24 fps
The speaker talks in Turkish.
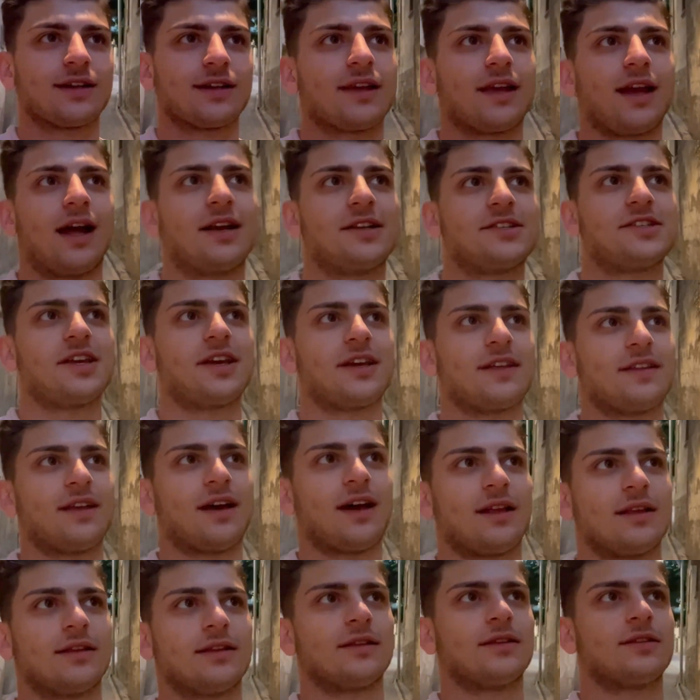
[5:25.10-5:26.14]

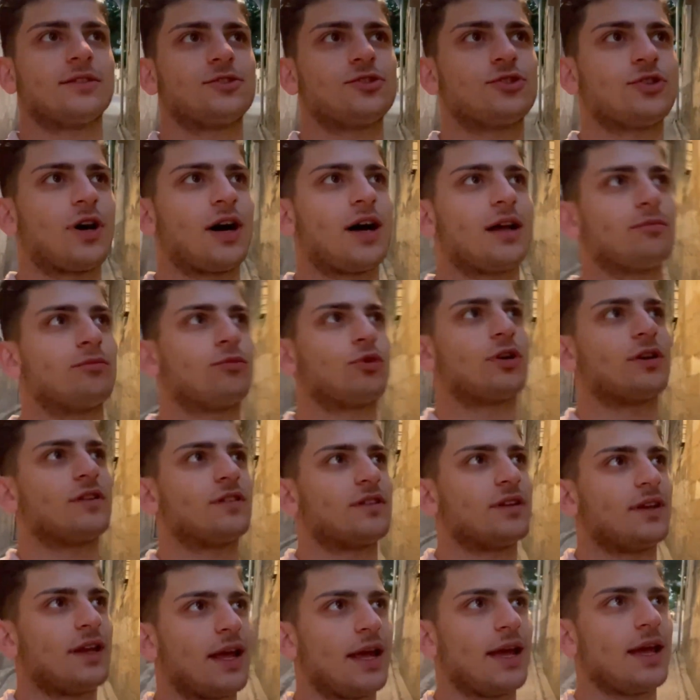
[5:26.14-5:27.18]
Gerçekten şu an
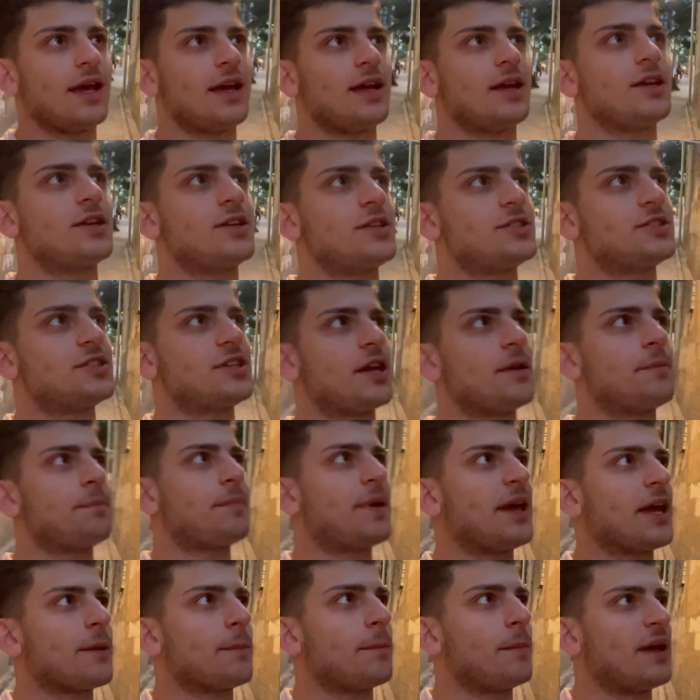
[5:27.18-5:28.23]
burası ne?
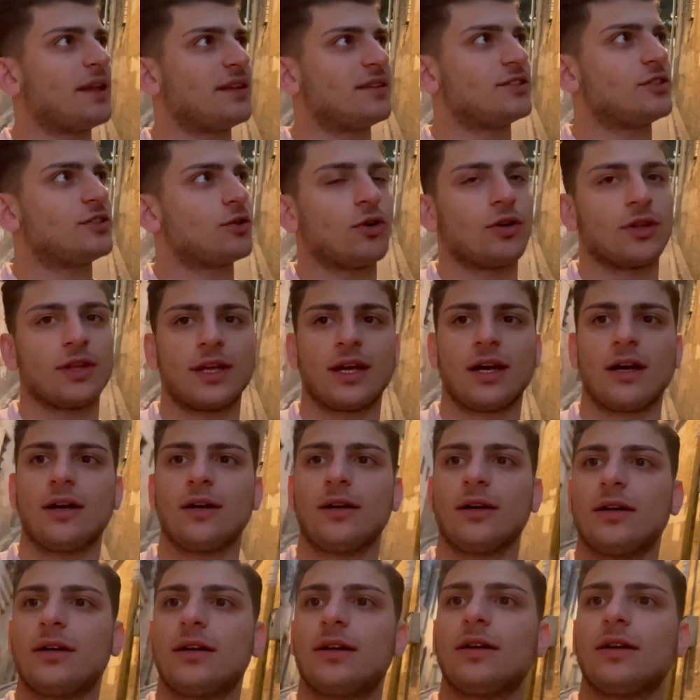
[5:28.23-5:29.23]
Şenpek Pekmezci Konağı.